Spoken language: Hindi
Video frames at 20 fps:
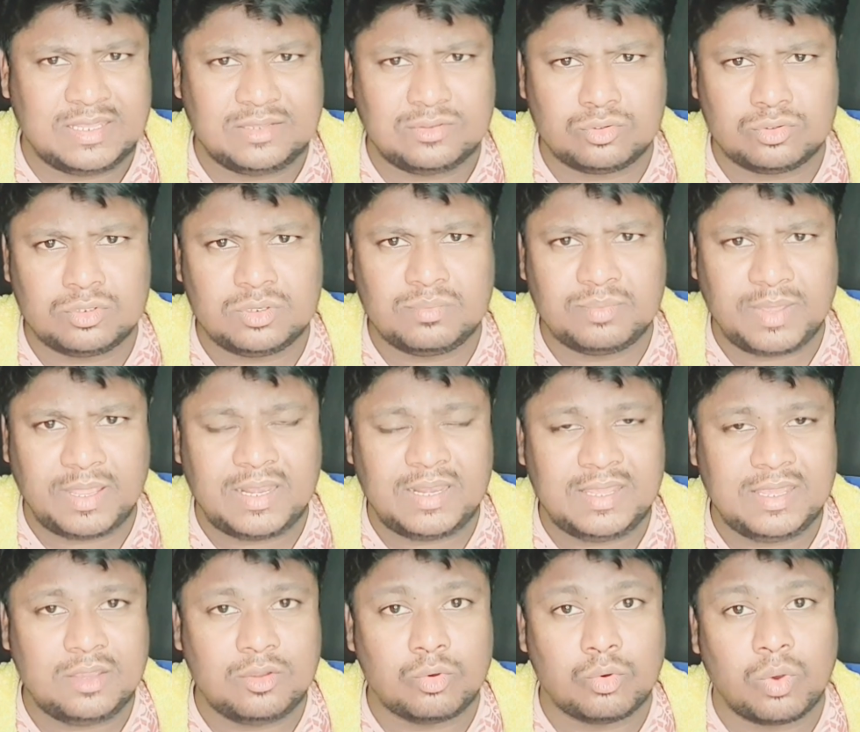दो दिन पहले
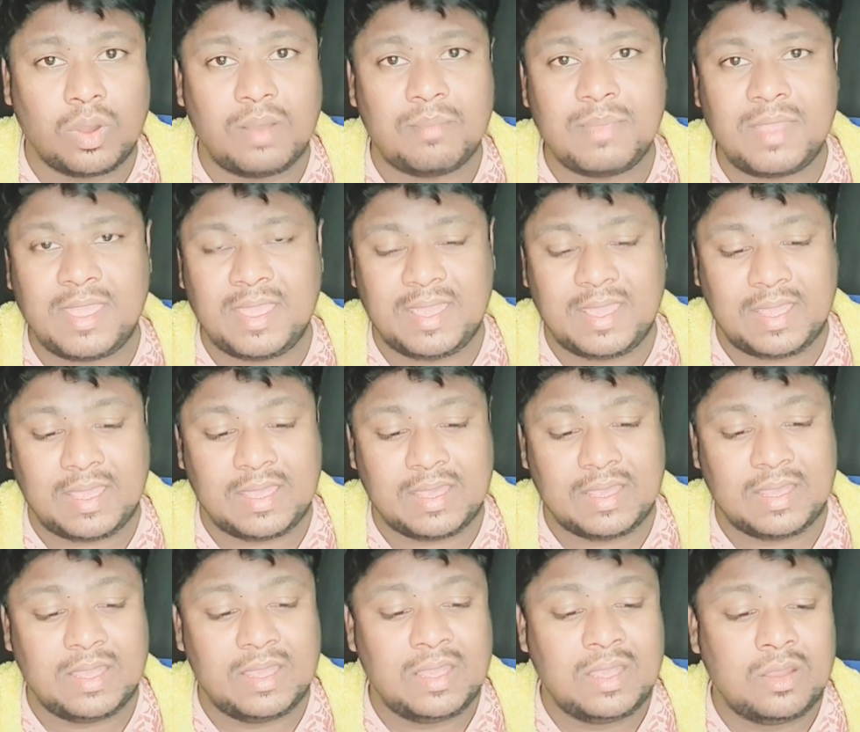ही गोवा में एक
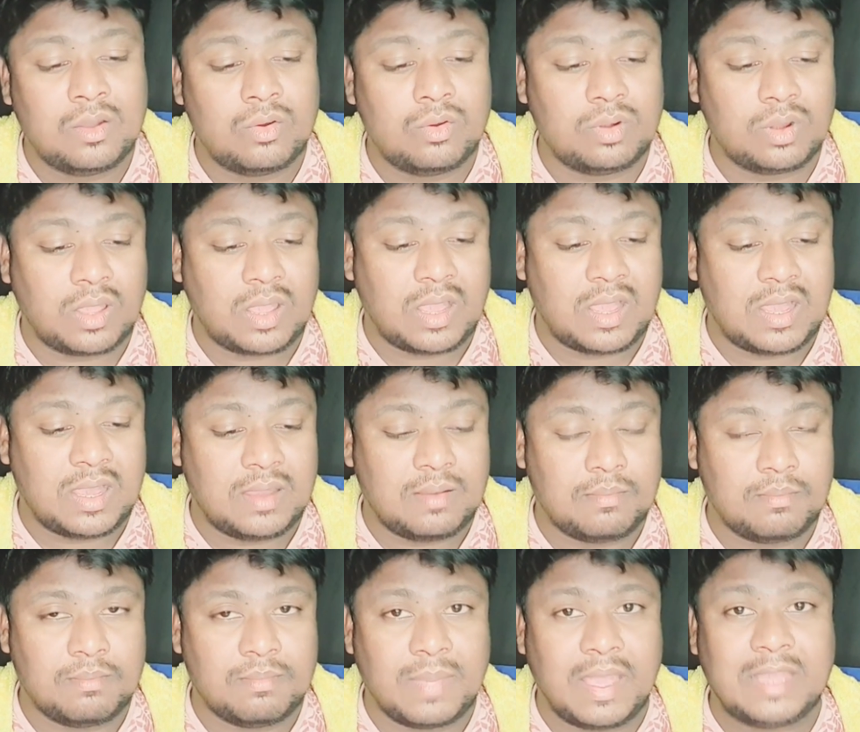उनका
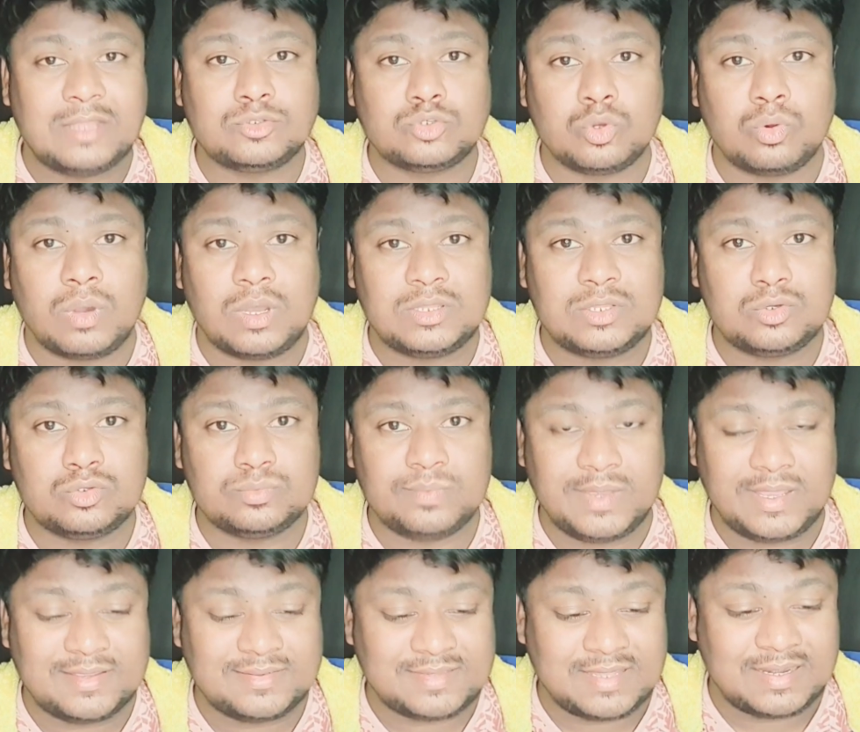मैच हुआ था
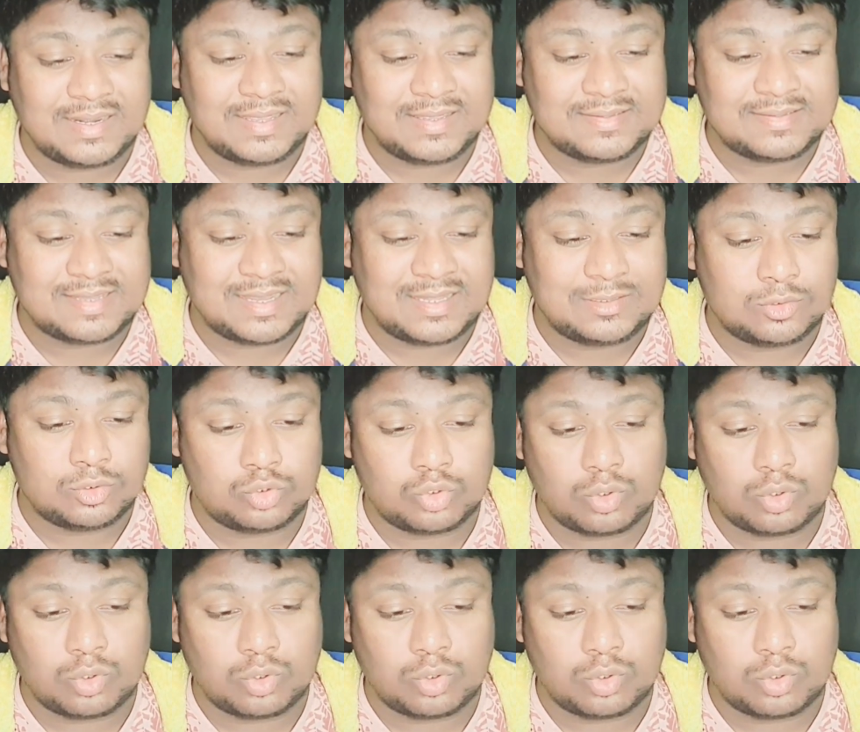उज्बेकिस्तान के साथ दो